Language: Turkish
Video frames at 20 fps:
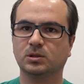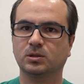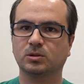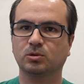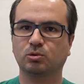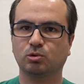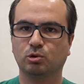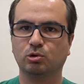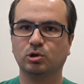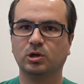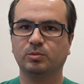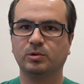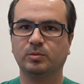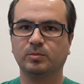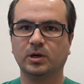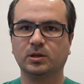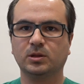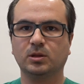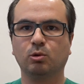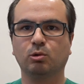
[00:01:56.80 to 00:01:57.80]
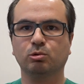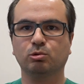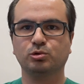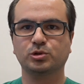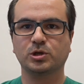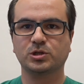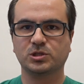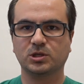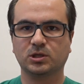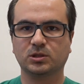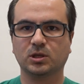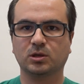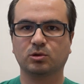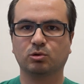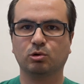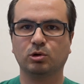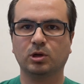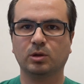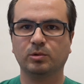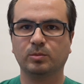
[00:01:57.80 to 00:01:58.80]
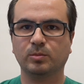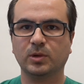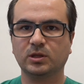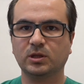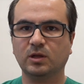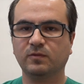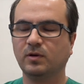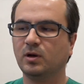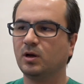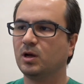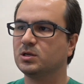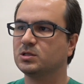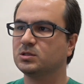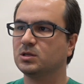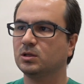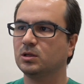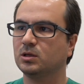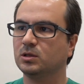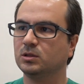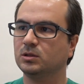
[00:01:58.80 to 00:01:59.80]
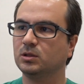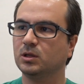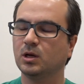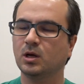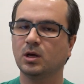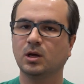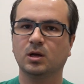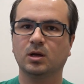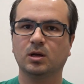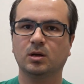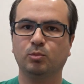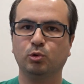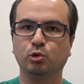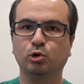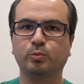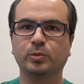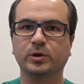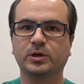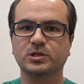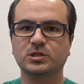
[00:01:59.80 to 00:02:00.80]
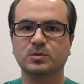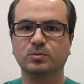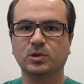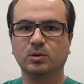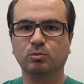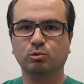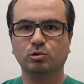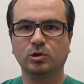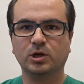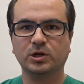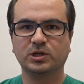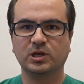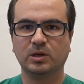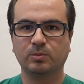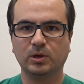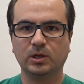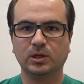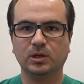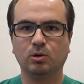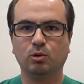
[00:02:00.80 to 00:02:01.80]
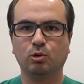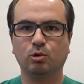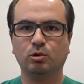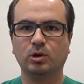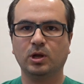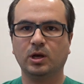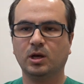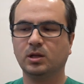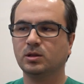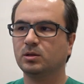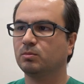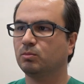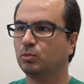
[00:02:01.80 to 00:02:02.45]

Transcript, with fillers: e, görülebilmekte, oldukça sık da görülebilmekte ve hastaların e, büyük bir kısmında bunlar gebeliği önleyen